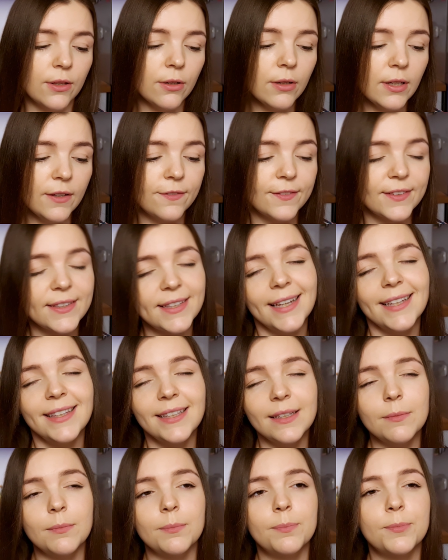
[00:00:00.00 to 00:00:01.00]
No i
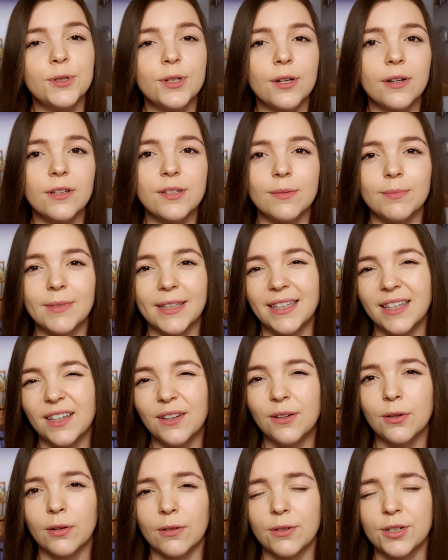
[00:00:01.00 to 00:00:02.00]
wtedy przychodzą
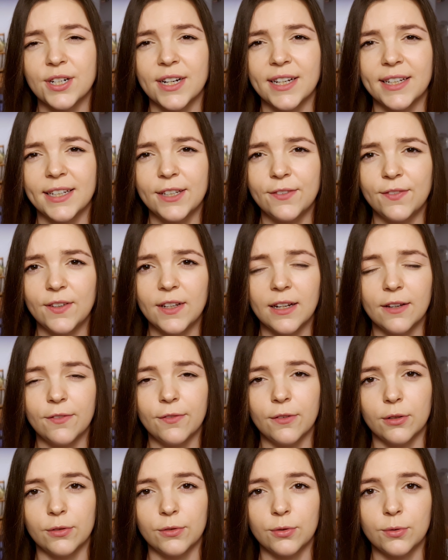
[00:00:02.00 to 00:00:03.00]
takie gorsze chwile
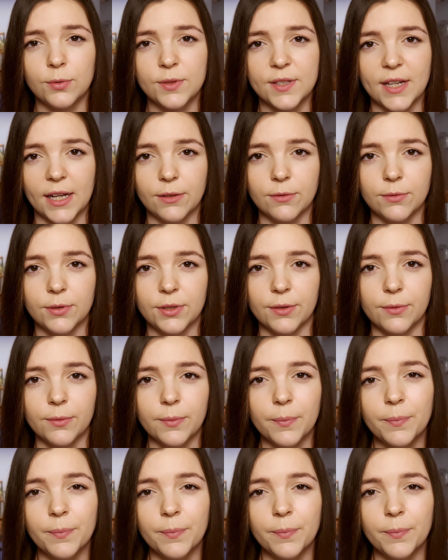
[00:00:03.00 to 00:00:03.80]
w odchudzaniu się.